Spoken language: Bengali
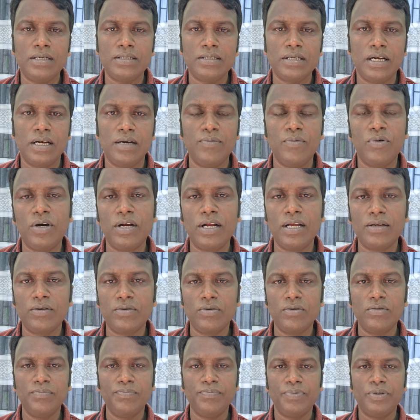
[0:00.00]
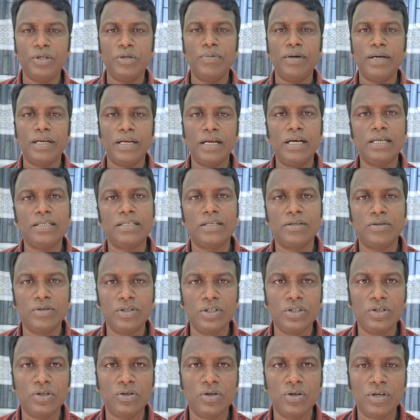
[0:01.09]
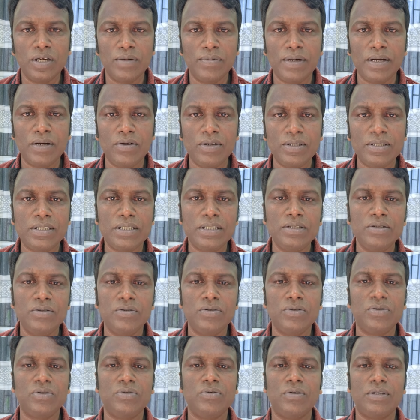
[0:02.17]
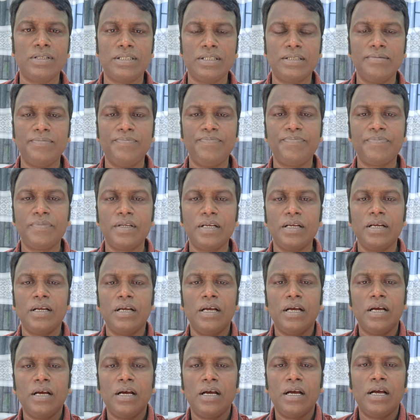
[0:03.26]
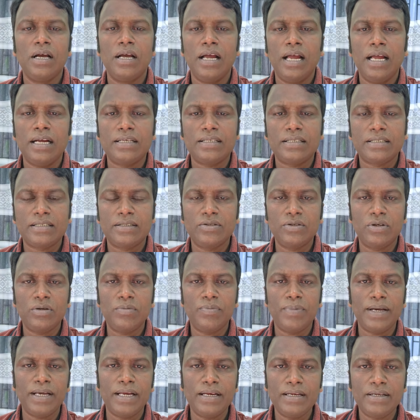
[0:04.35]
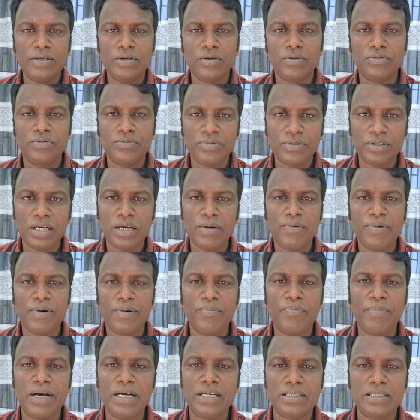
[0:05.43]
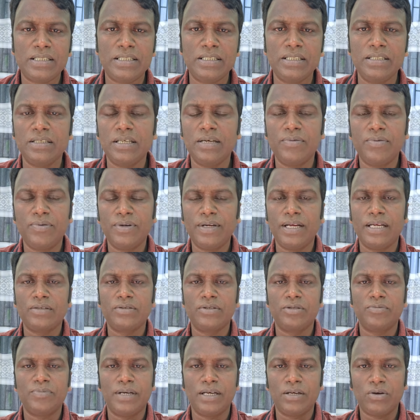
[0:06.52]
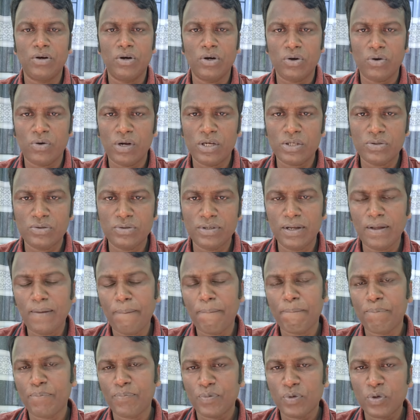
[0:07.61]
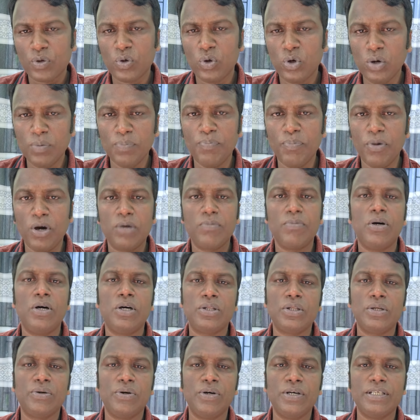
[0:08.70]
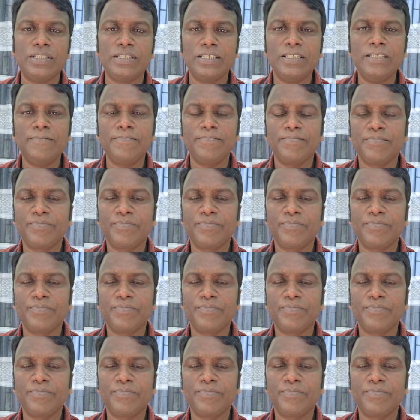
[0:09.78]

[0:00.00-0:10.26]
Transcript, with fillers: আসসালামু আলাইকুম প্রিয় ভাইয়েরা আশা করি সকলে ভালো আছেন সুস্থ আছেন একজন ভাইয়ের রমজান মাস সিঙ্গাপুরে একজন ভাইয়ের ঘটনা শুনে খুব মর্মাহত হয়েছি